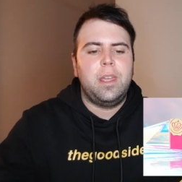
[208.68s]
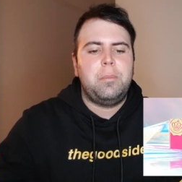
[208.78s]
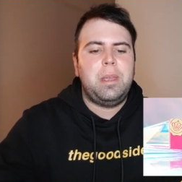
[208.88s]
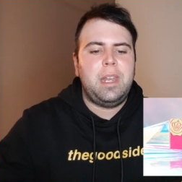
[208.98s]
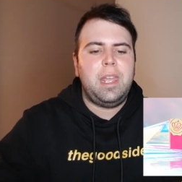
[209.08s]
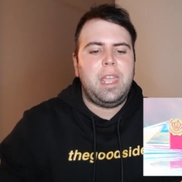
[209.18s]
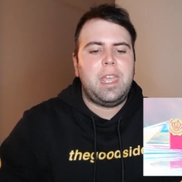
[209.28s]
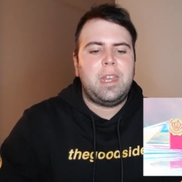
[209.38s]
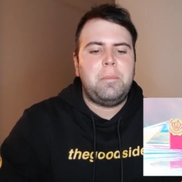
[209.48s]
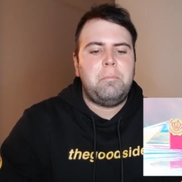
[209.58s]
Viene
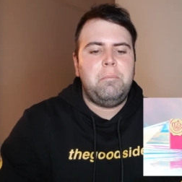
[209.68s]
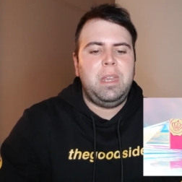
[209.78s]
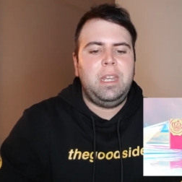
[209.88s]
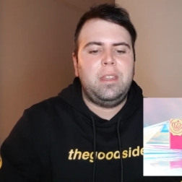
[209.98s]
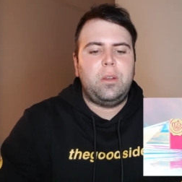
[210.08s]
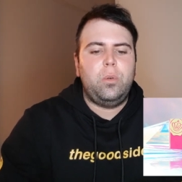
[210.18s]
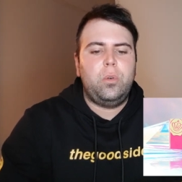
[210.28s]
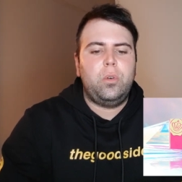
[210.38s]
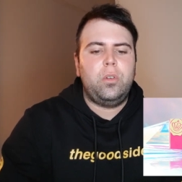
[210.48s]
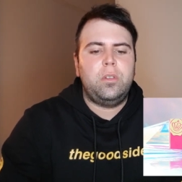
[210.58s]
en mini de
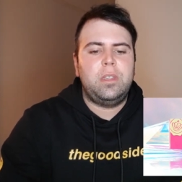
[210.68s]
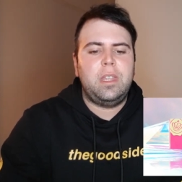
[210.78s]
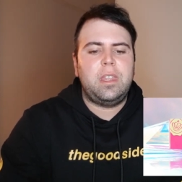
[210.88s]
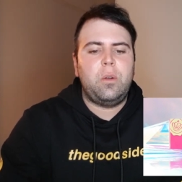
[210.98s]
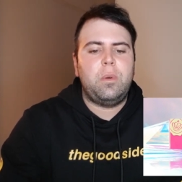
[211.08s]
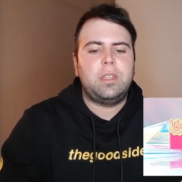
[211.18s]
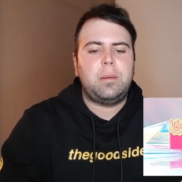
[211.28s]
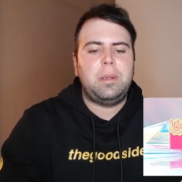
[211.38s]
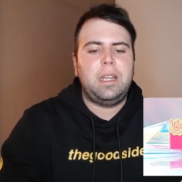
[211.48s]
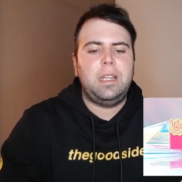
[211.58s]
lujo de 50
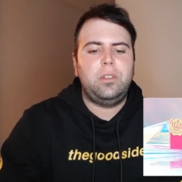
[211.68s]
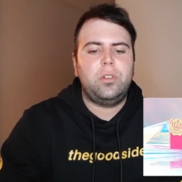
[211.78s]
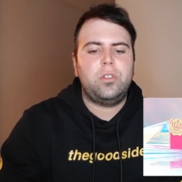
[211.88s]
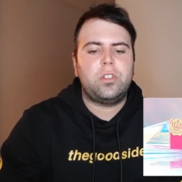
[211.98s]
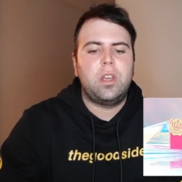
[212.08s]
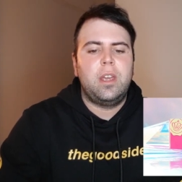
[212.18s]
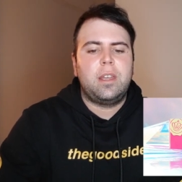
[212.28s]
mililitros,